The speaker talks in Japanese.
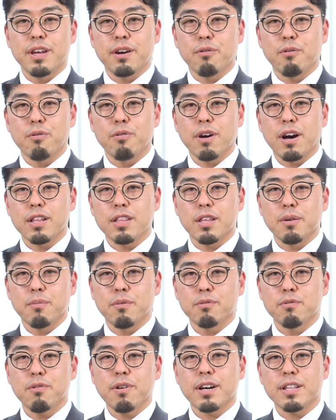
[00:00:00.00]
で転がって
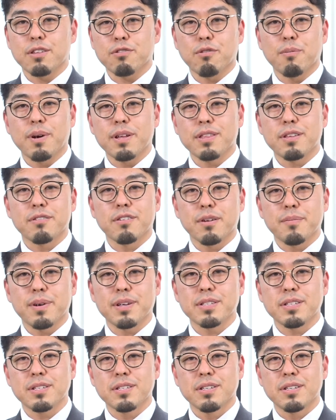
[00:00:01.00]
もどっかで止まってくれ
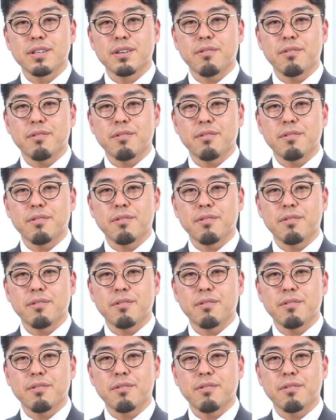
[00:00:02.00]
ます。